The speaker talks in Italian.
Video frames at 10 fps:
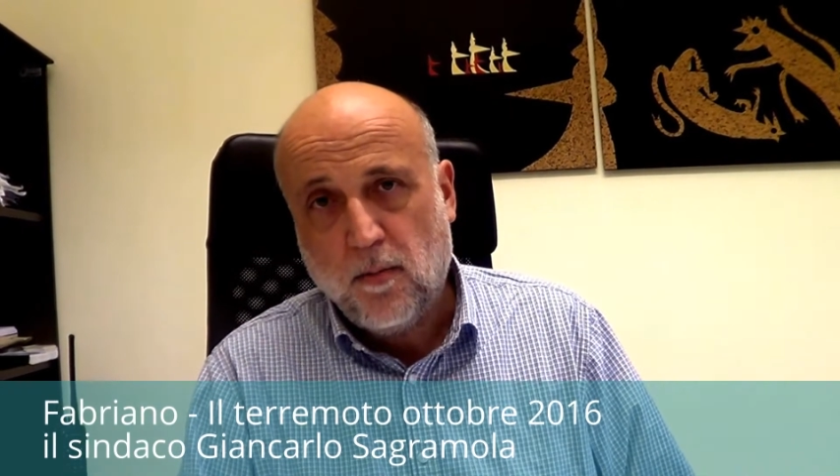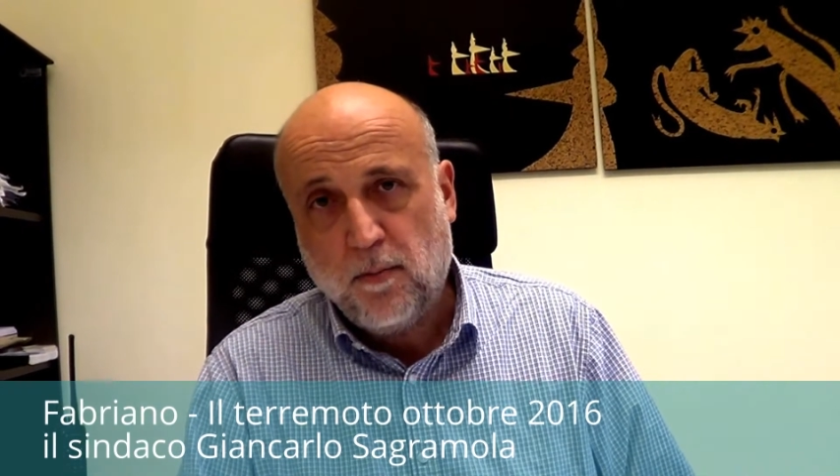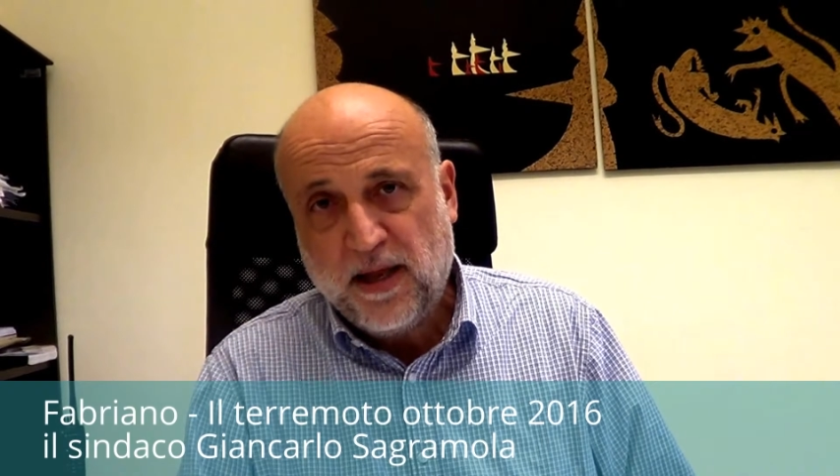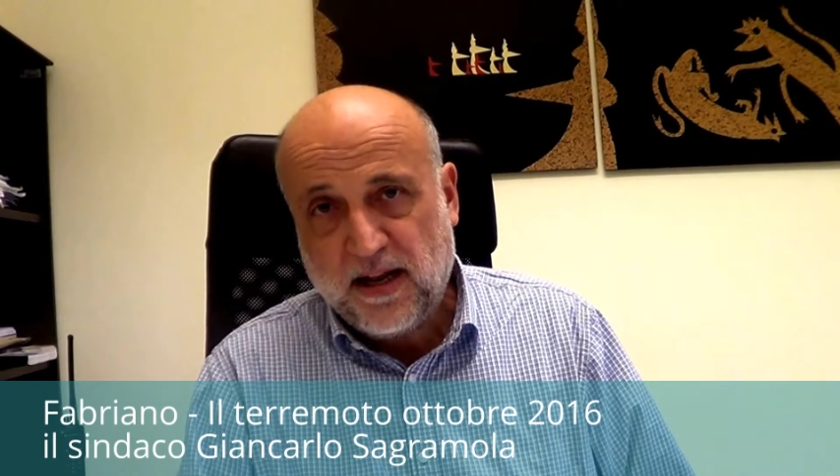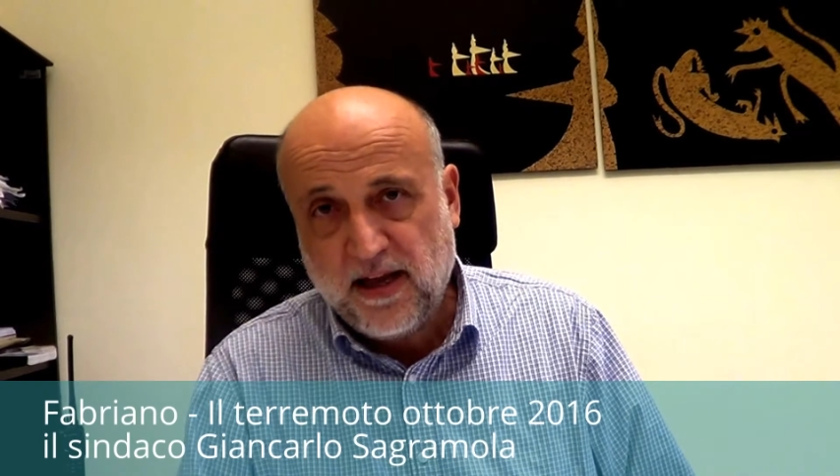
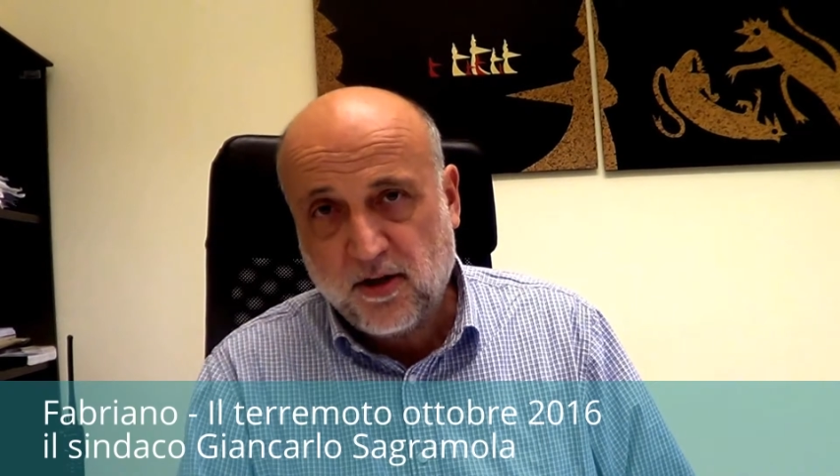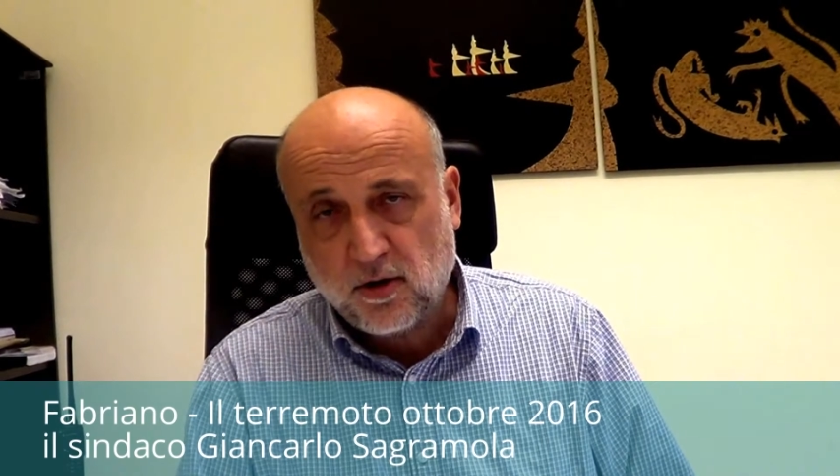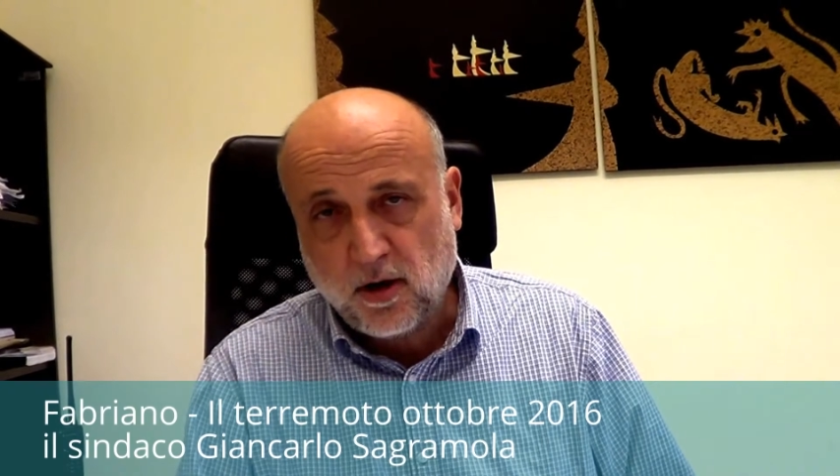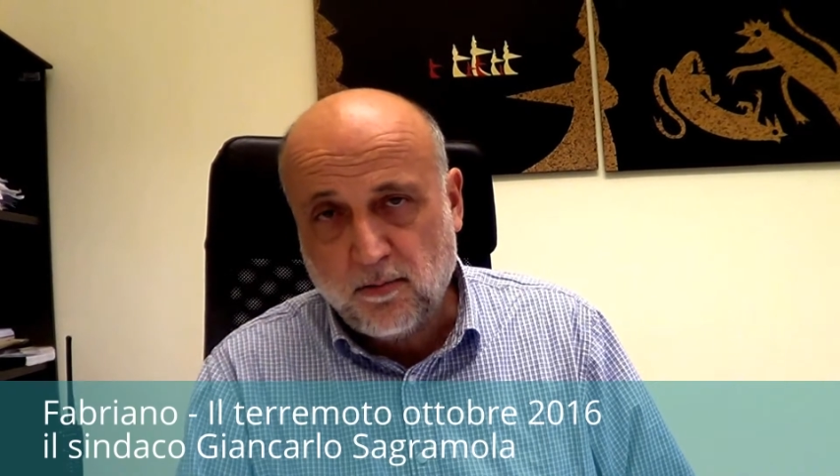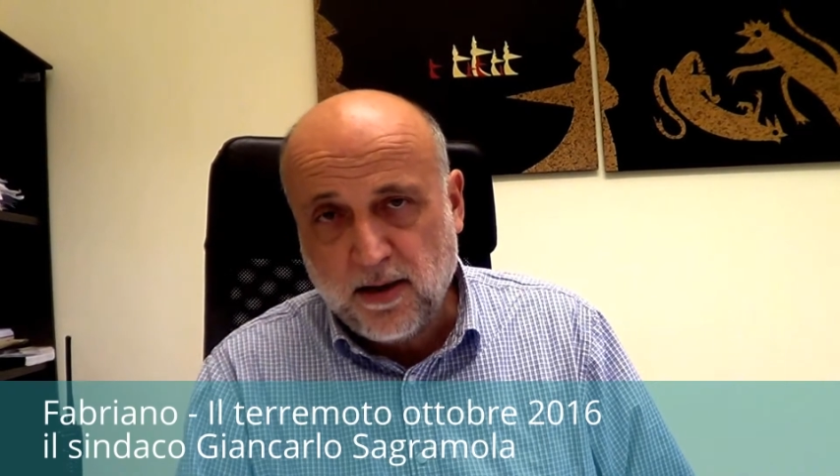per adesso
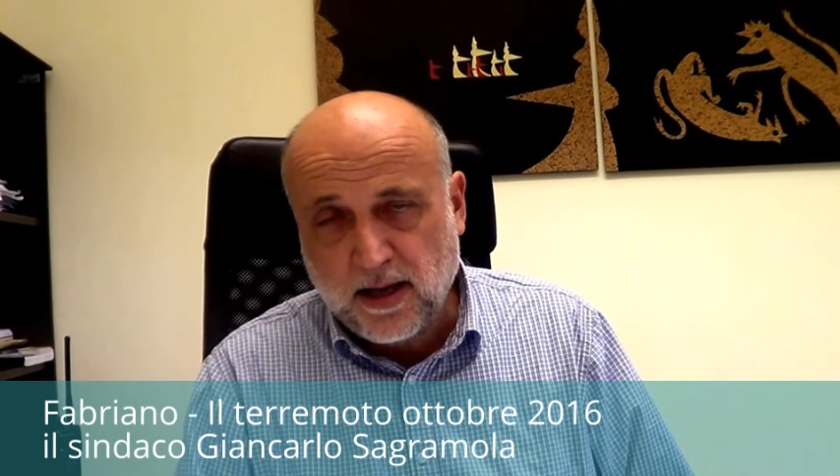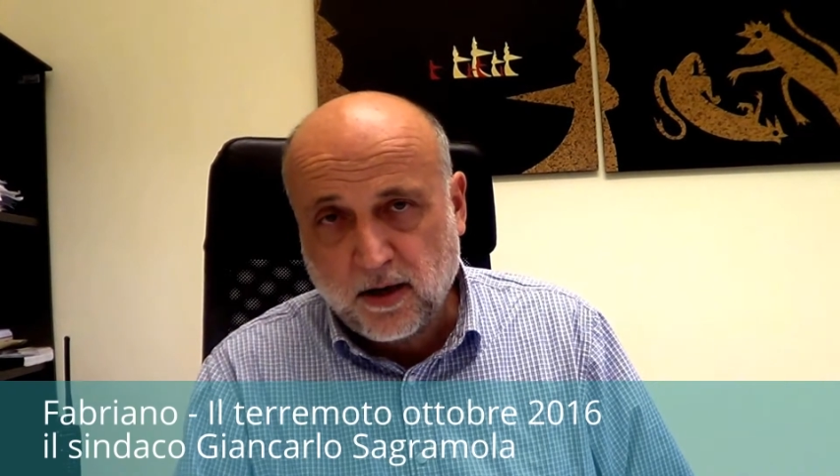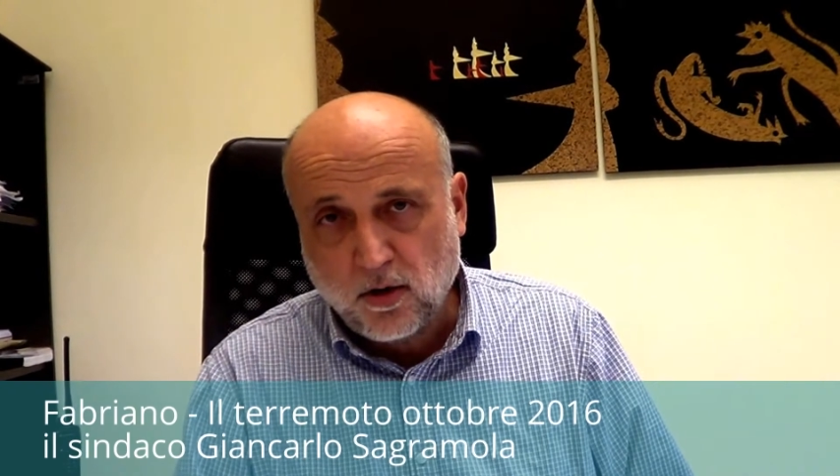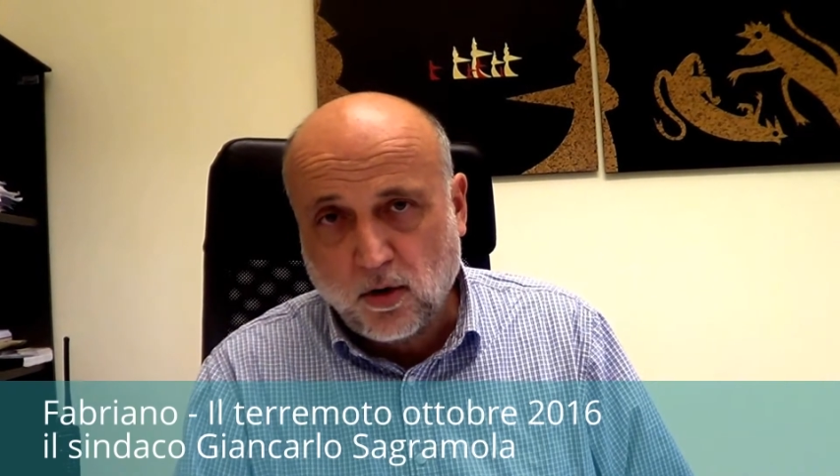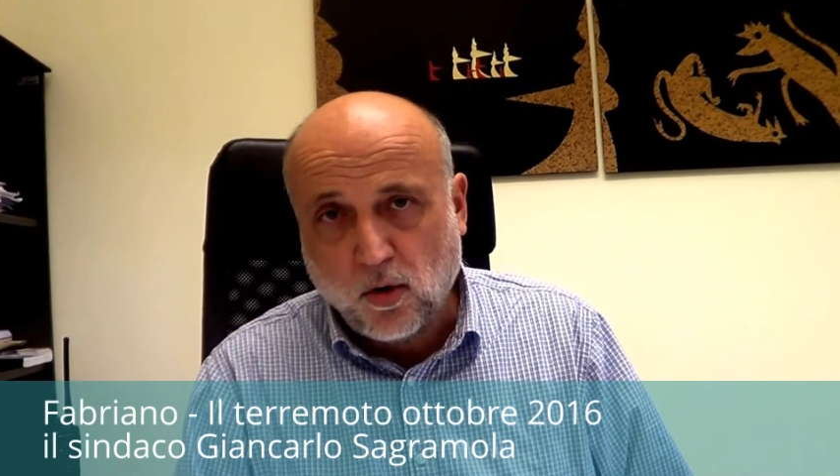
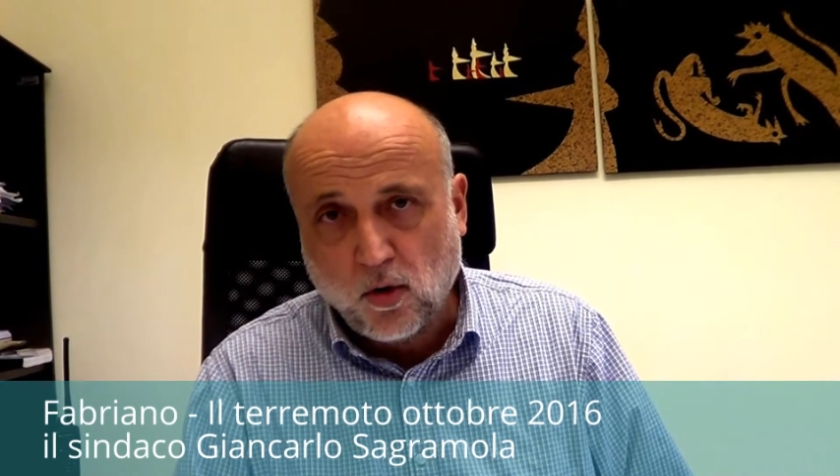l'albergo